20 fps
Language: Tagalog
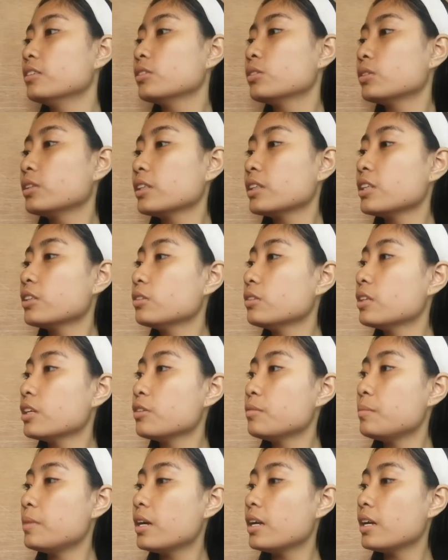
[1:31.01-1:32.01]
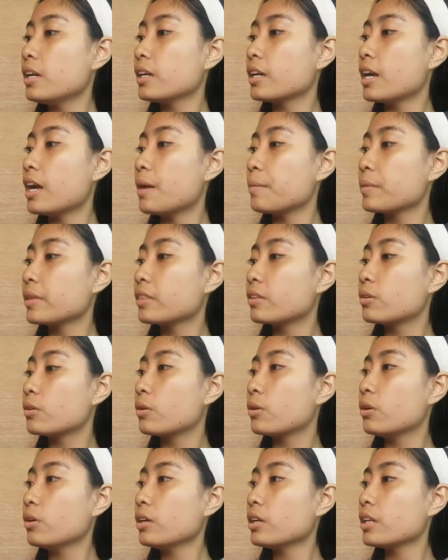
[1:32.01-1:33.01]
So, nandito na yung mga gamit
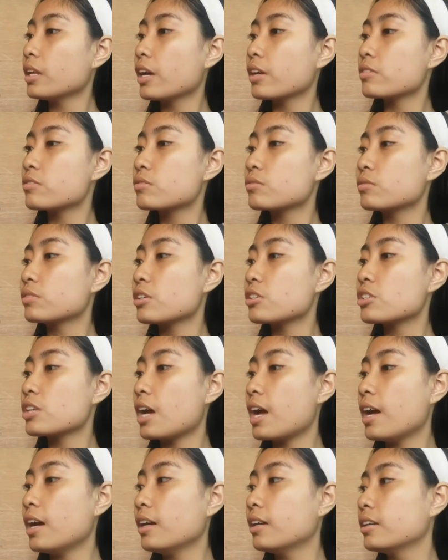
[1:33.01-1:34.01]
ko. Inayos ko na siya.